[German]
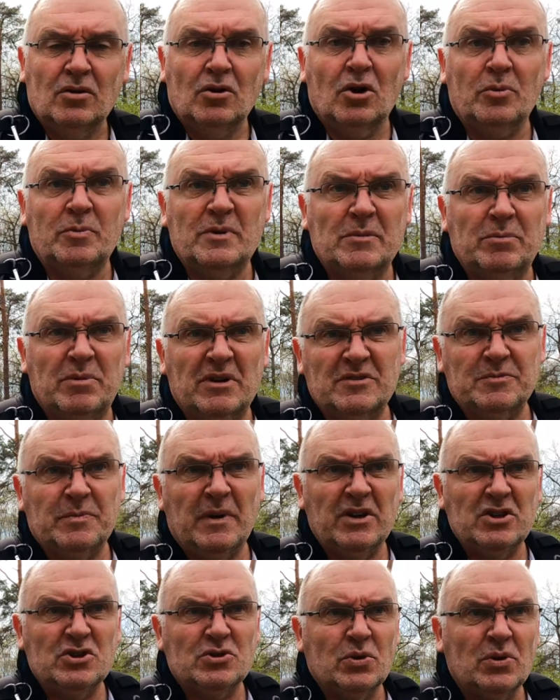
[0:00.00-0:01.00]
noch ein bisschen was
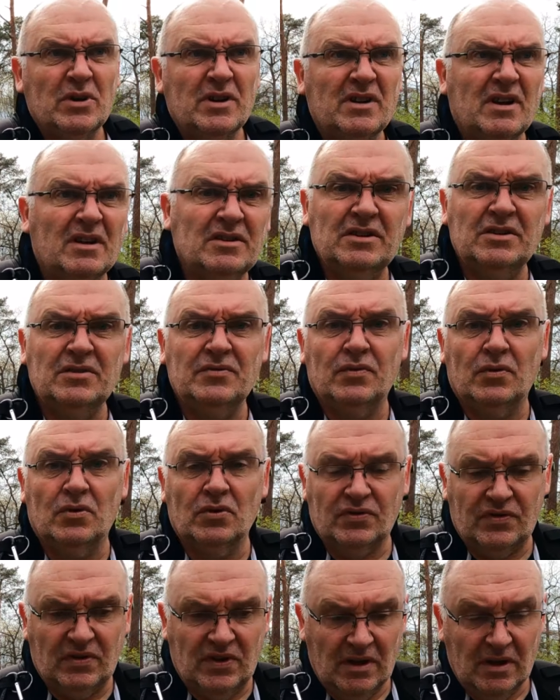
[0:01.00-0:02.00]
beisteuern an
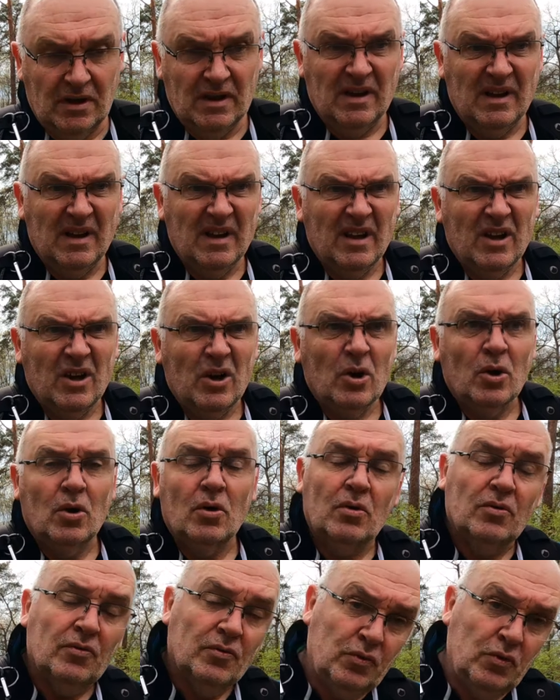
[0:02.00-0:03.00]
Infos
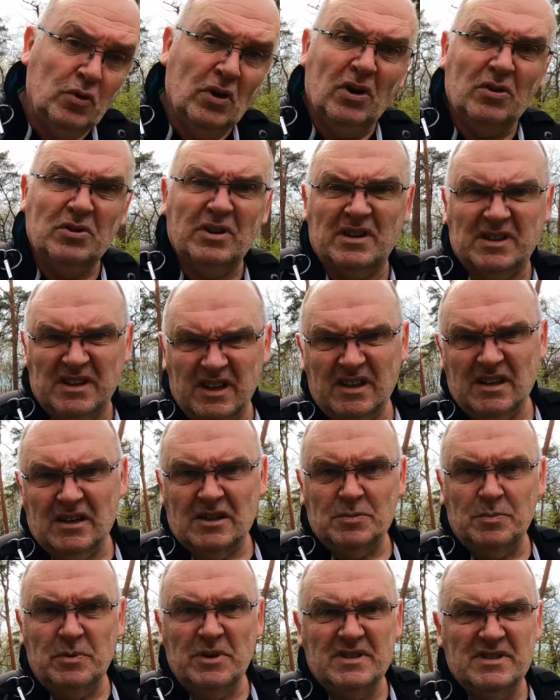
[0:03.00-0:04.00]
für oder gegen
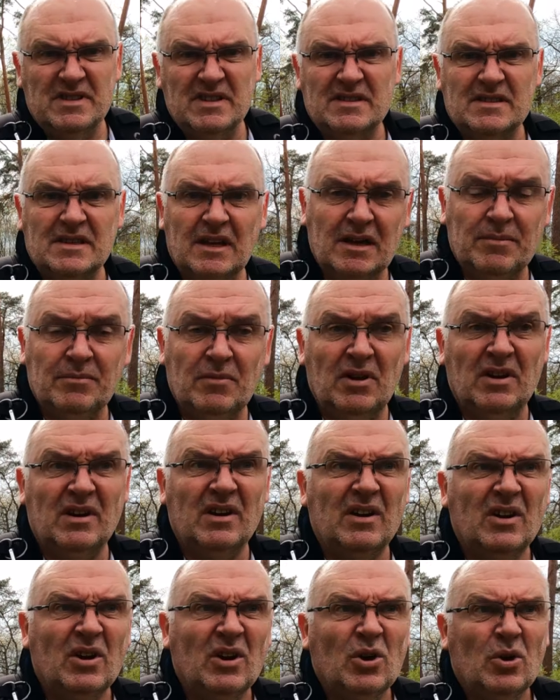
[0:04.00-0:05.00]
das Blitzsystem
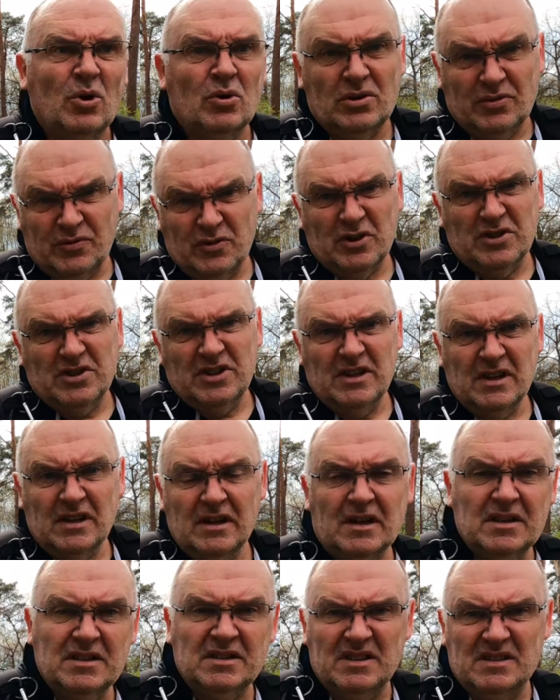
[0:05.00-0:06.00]
oder für
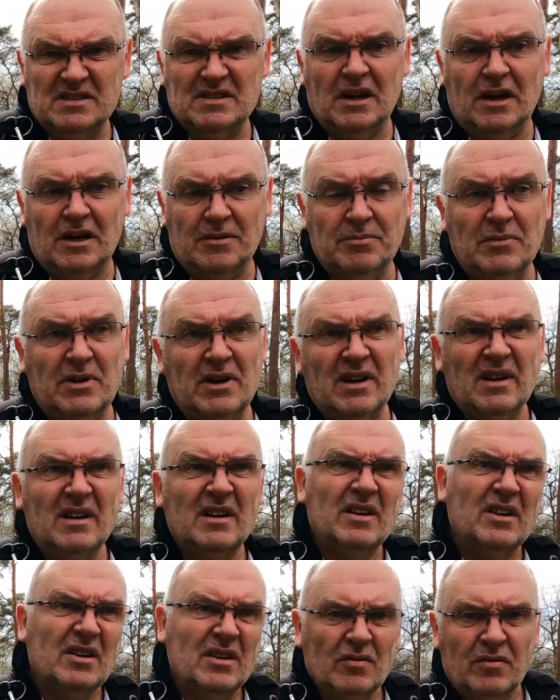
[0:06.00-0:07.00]
diejenigen, die es haben,
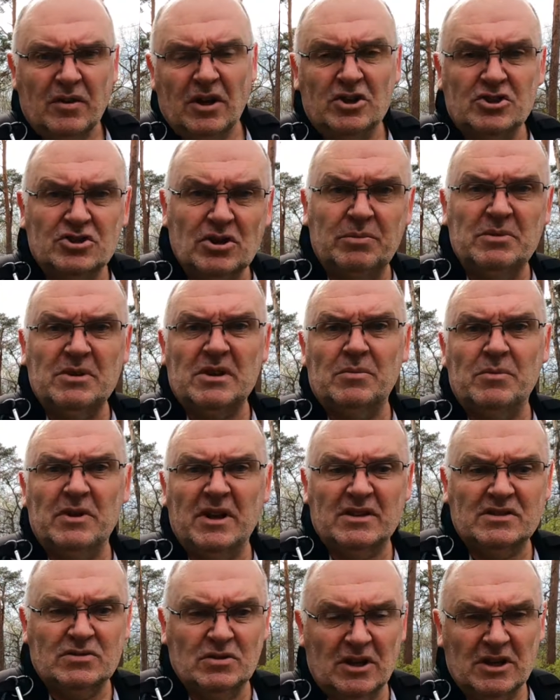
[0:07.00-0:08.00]
vielleicht ein bisschen
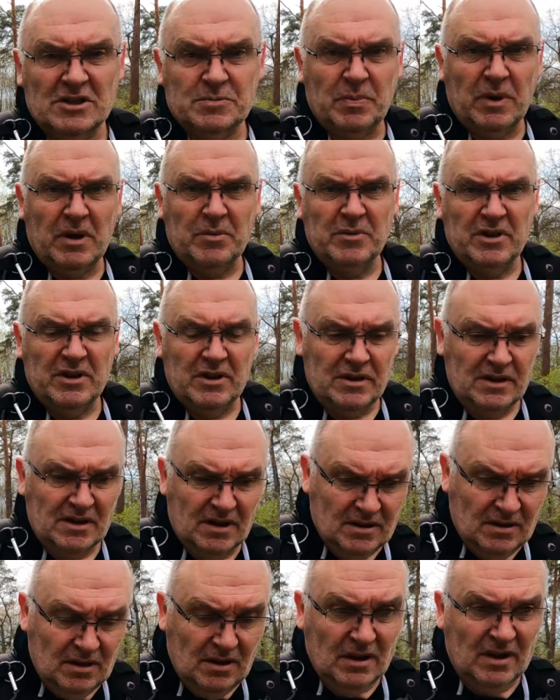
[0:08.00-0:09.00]
mehr zu
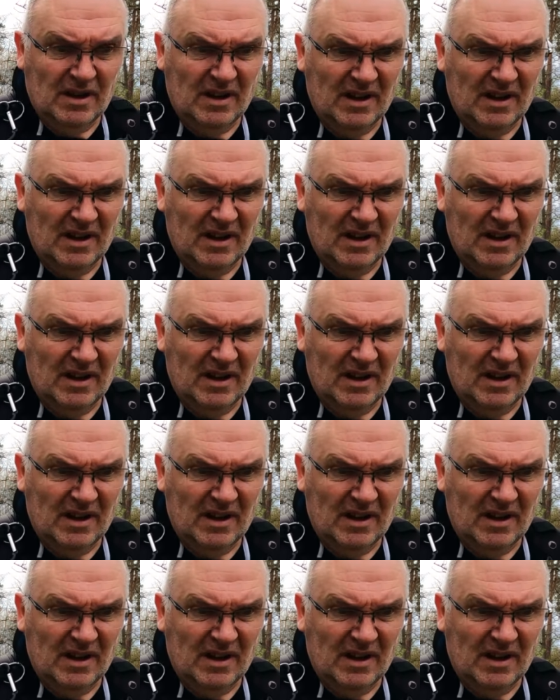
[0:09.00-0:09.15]
experimentieren.